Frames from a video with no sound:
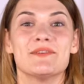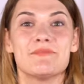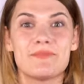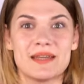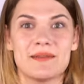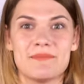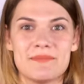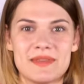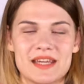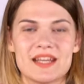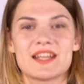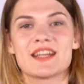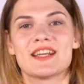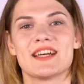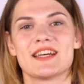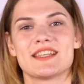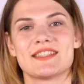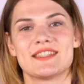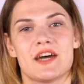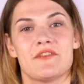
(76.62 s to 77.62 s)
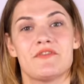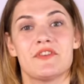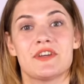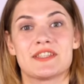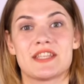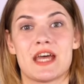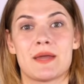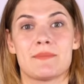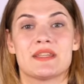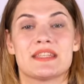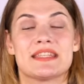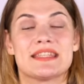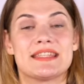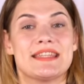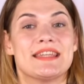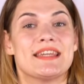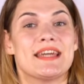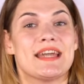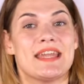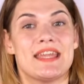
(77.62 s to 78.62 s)
Например, сдав экзамен
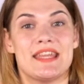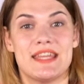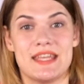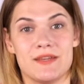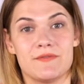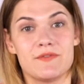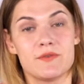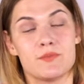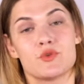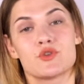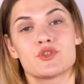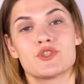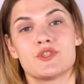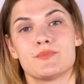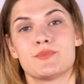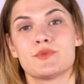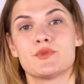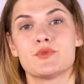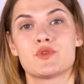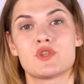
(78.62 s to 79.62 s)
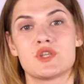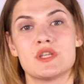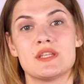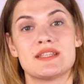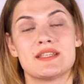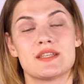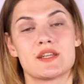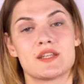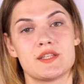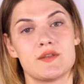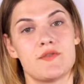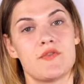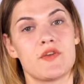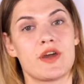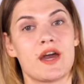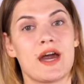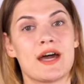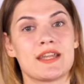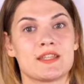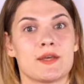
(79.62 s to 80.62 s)
CAE, вы можете получить
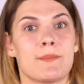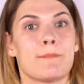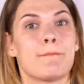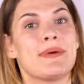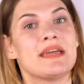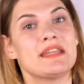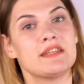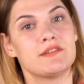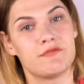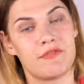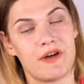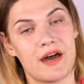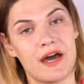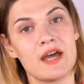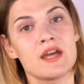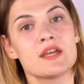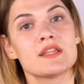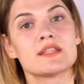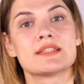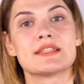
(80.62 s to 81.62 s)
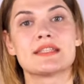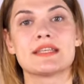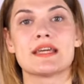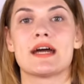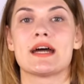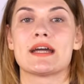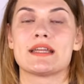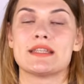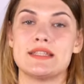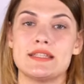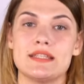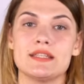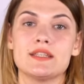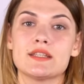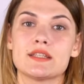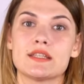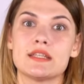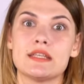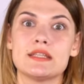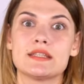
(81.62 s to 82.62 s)
сертификат B2,
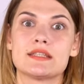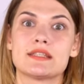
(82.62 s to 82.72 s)
C1 и